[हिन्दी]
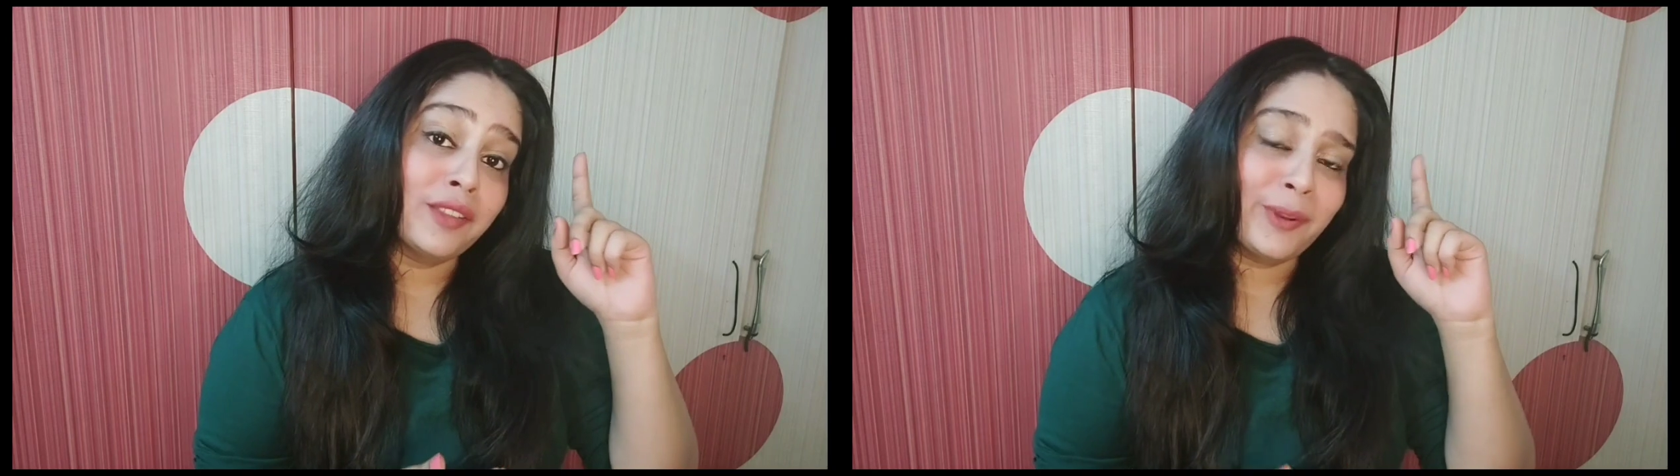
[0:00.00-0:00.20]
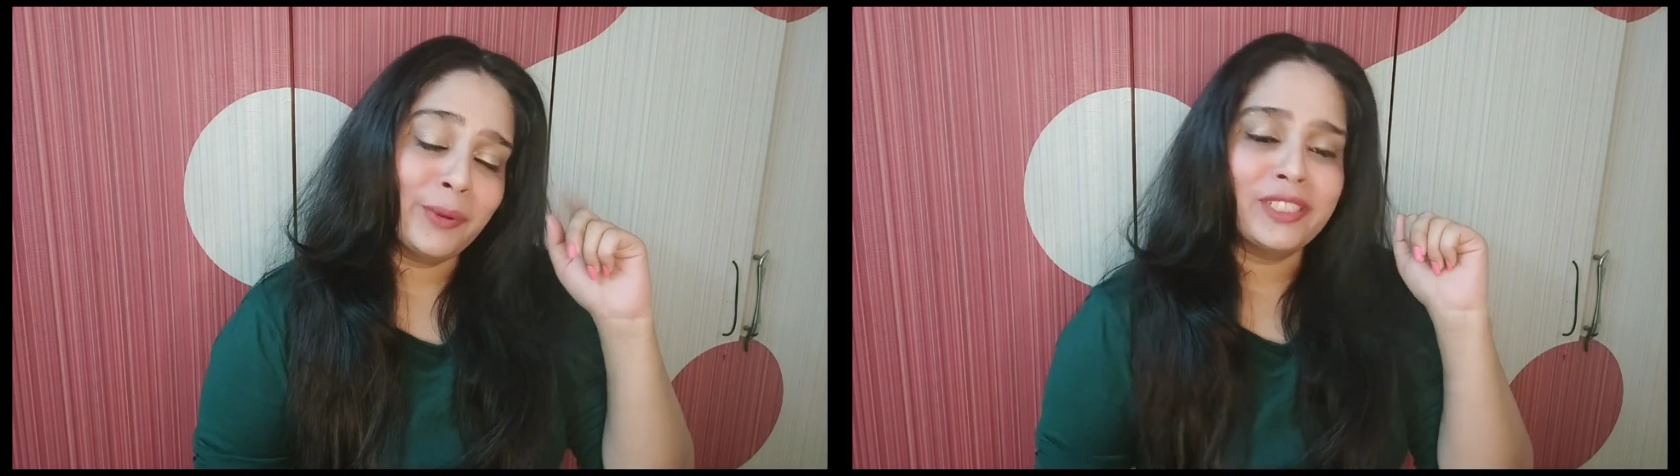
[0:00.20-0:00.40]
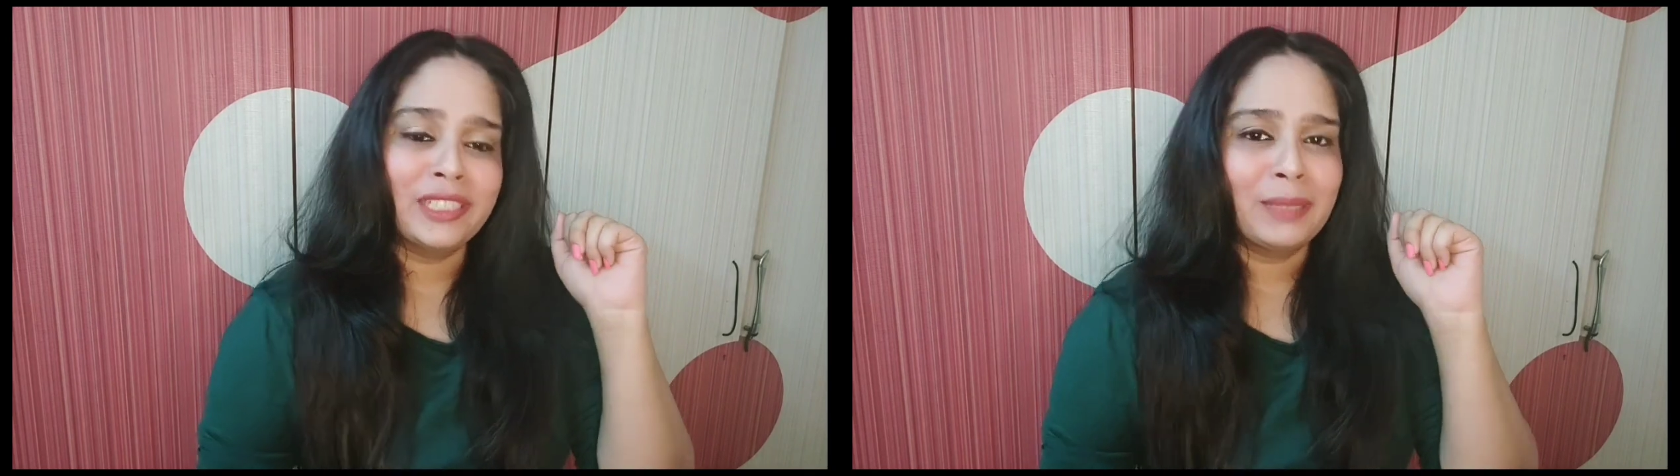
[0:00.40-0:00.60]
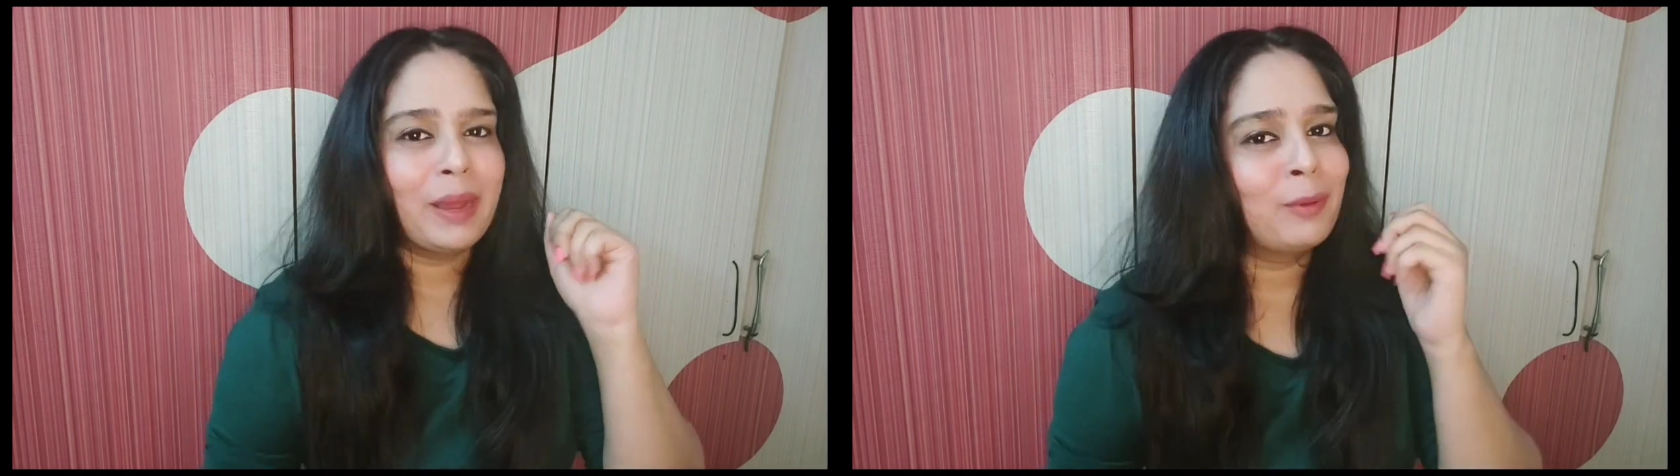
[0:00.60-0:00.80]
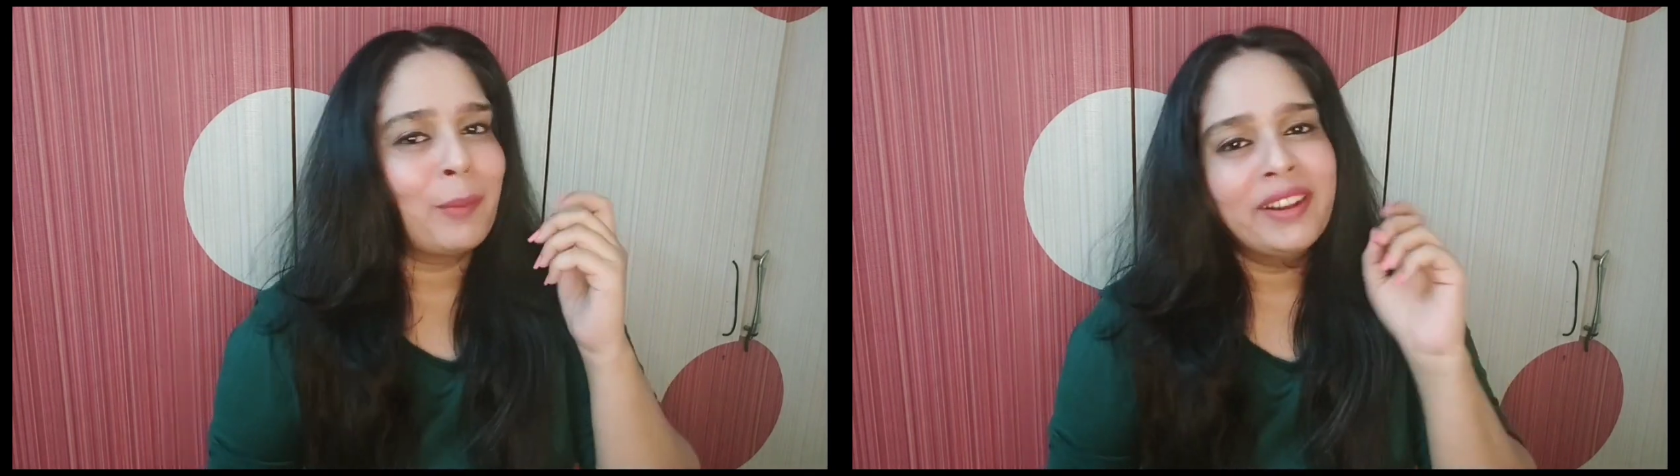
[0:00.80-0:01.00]
लोग जिनके
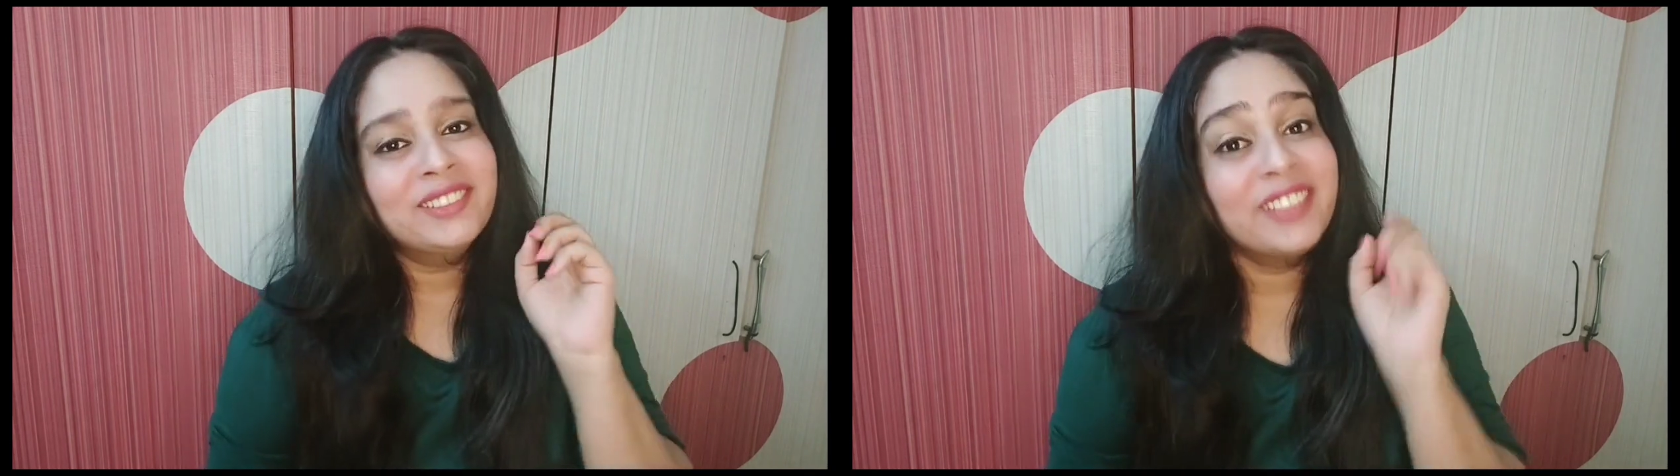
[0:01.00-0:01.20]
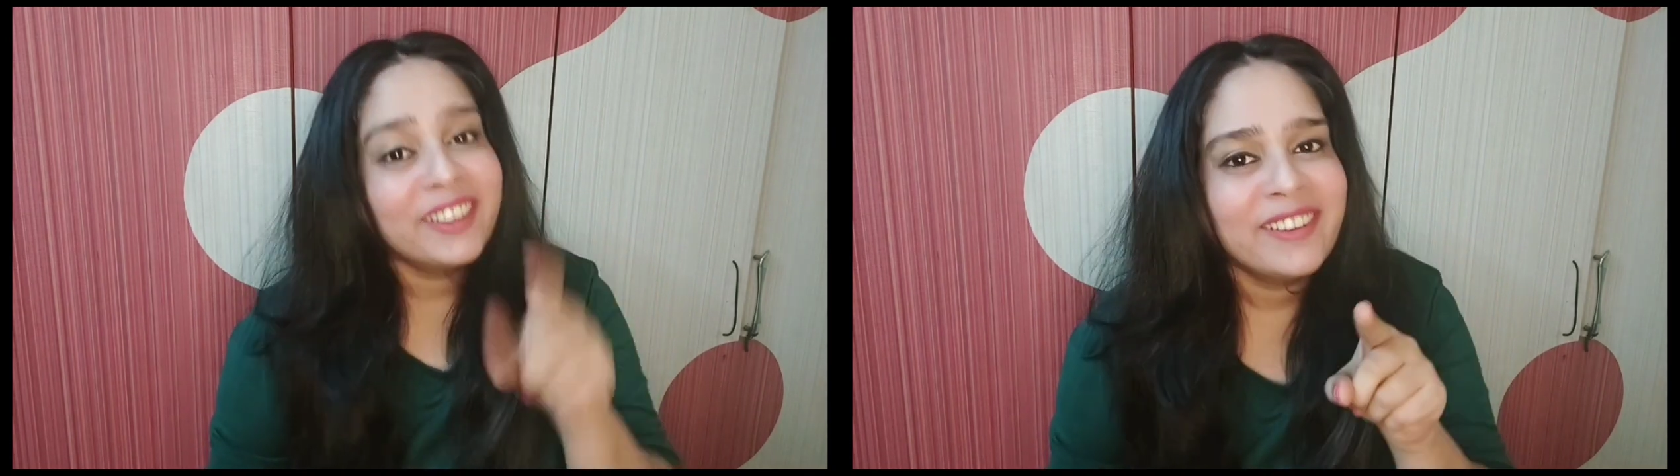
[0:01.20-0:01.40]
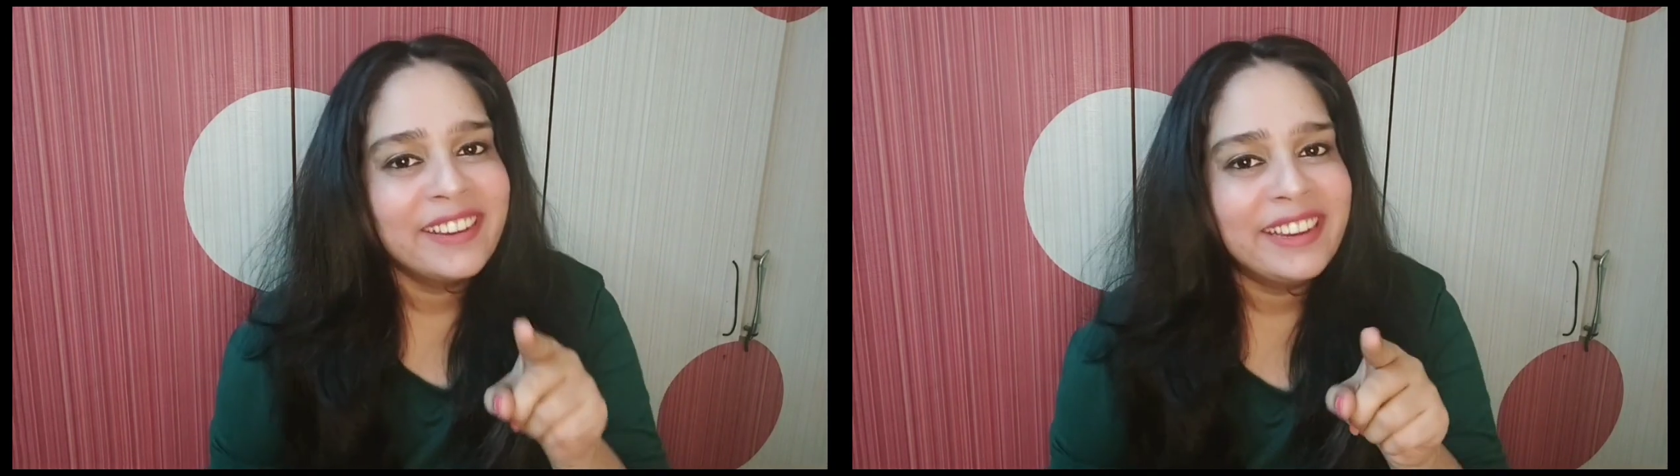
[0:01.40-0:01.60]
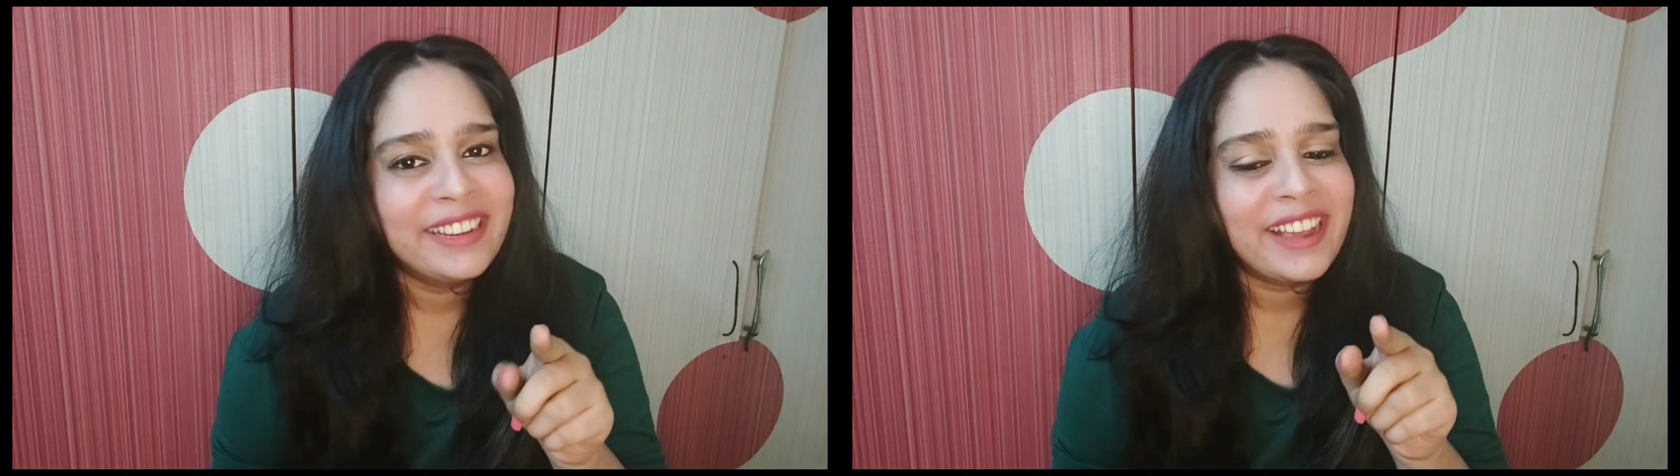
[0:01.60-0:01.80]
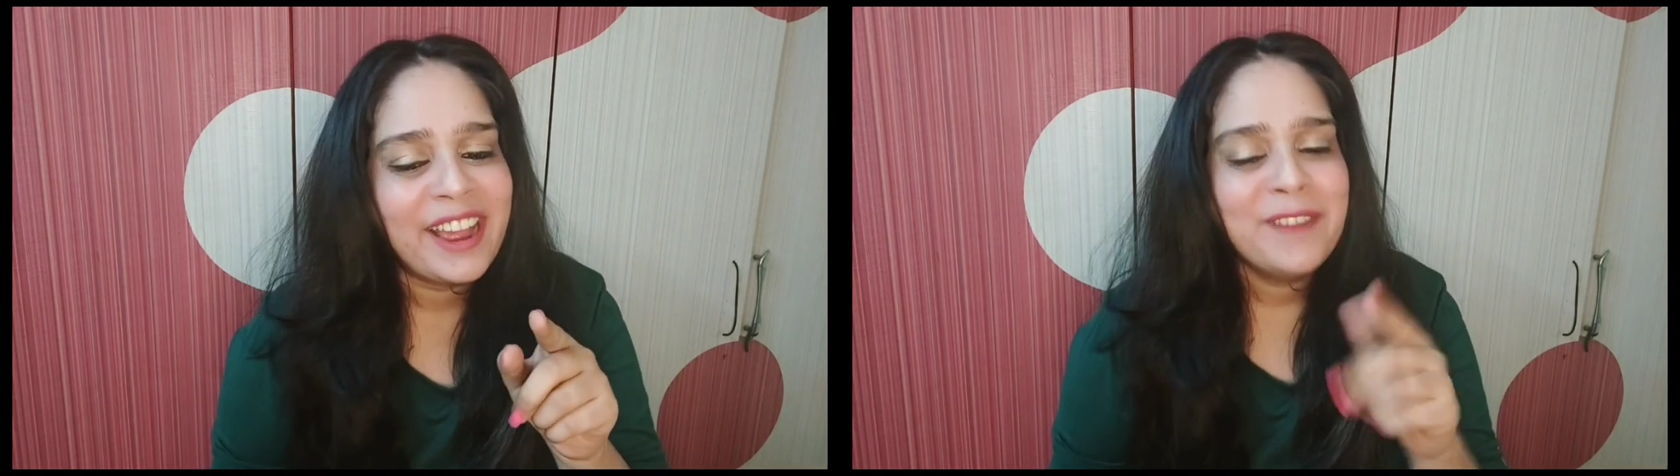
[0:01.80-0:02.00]
बारे में मैंने जिक्र नहीं
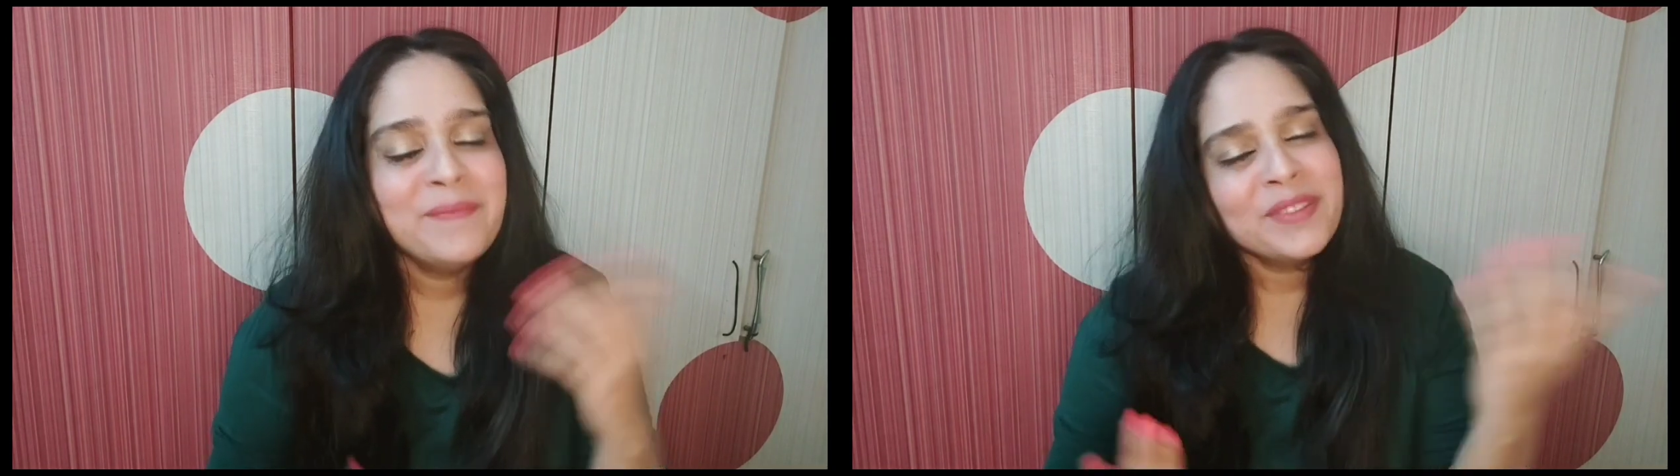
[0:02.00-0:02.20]
किया है